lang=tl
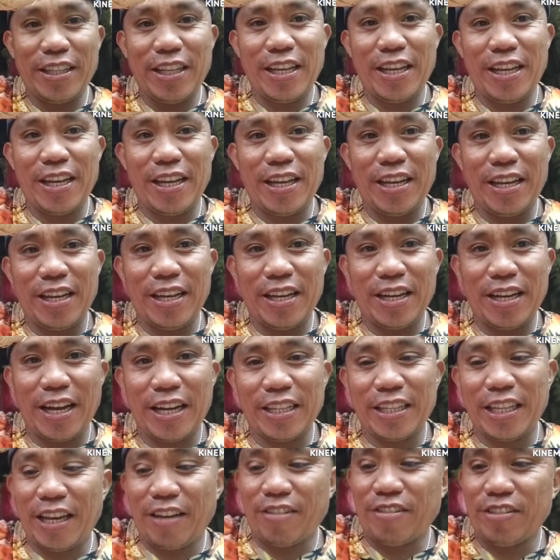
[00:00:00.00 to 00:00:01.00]

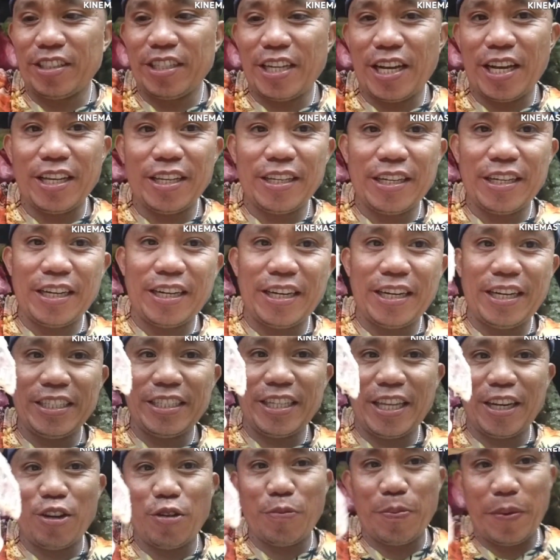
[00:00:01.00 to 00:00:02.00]
Nakatay ko na siya.
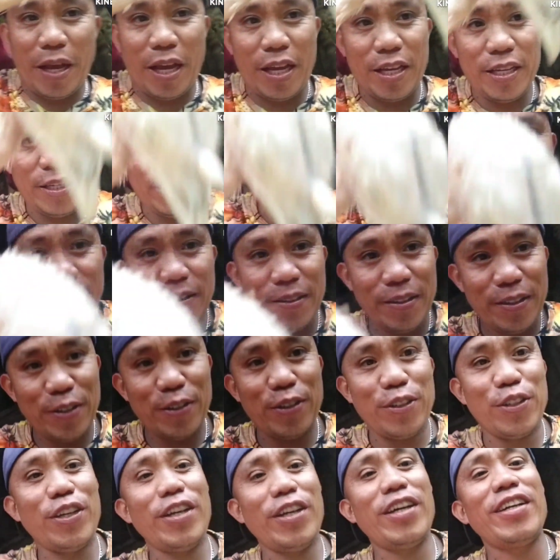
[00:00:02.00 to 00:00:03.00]
Linisan ko pa.
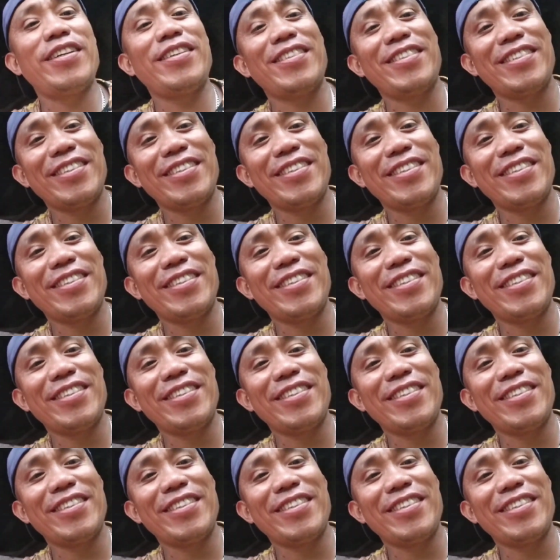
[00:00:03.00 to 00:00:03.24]
oh, yan.